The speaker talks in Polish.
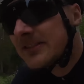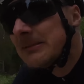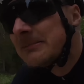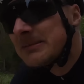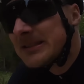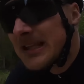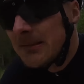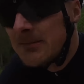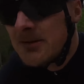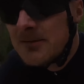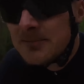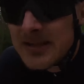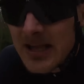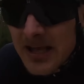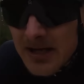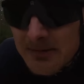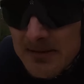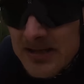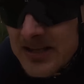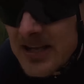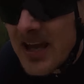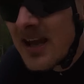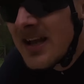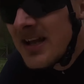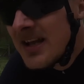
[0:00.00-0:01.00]
w tym samym
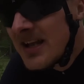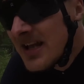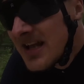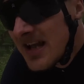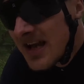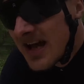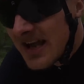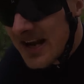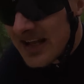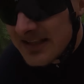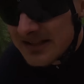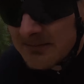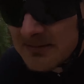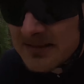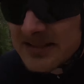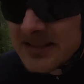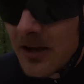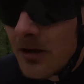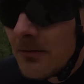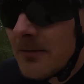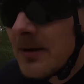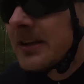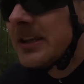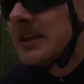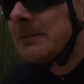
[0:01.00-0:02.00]
terminie razem z
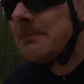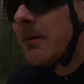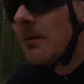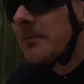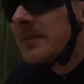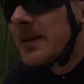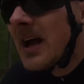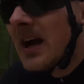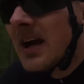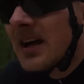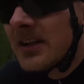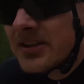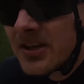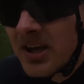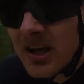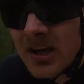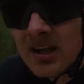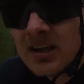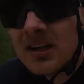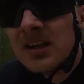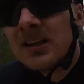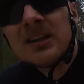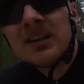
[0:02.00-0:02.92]
całą ekipą jechać,